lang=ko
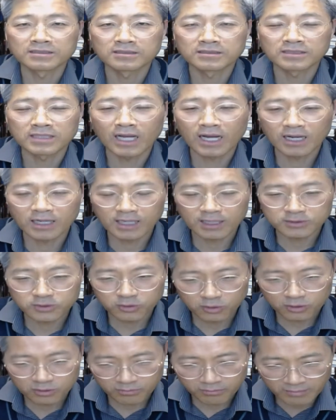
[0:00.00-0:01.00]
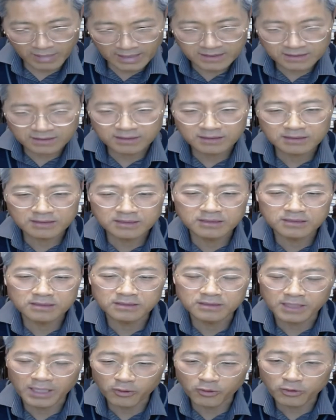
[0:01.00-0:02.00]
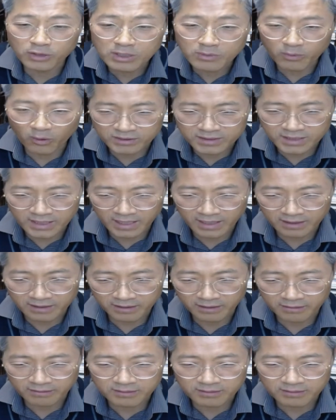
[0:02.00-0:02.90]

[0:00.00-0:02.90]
나아가도록 만든 그 내용이 뭐냐 이거예요.